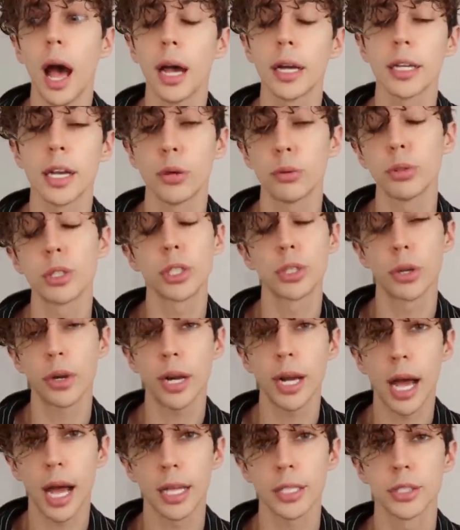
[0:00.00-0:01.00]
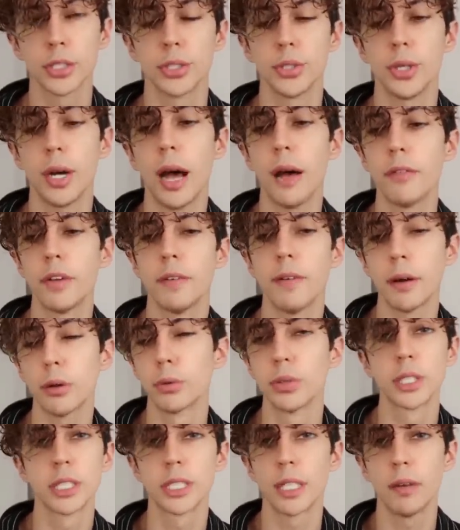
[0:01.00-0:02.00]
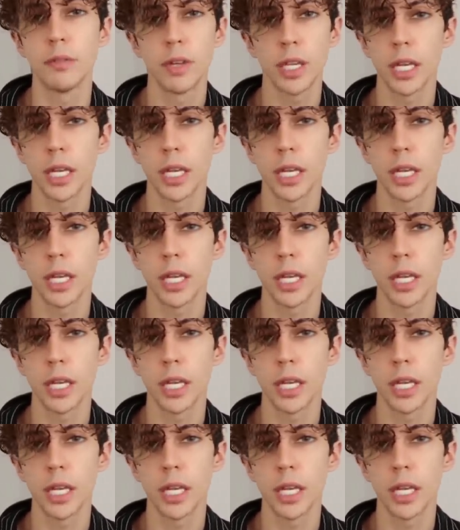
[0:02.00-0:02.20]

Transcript: anche questo ragazzo aveva questa